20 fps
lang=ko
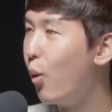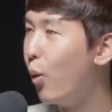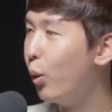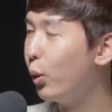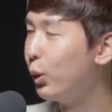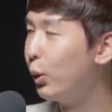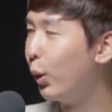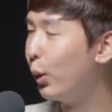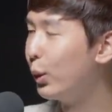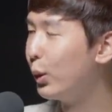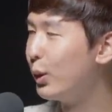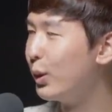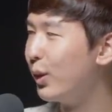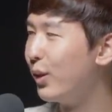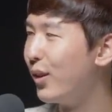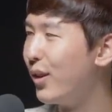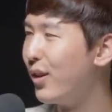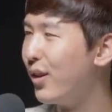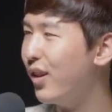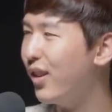어,
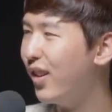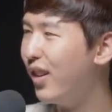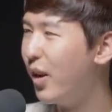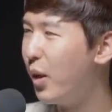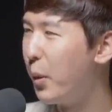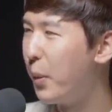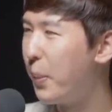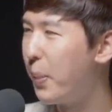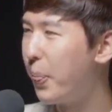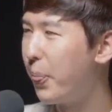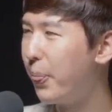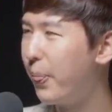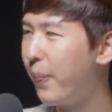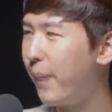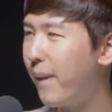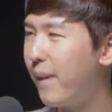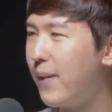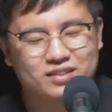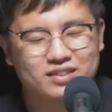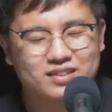어떠셨나요? 와,
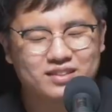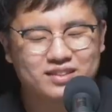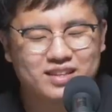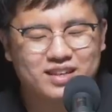아 근데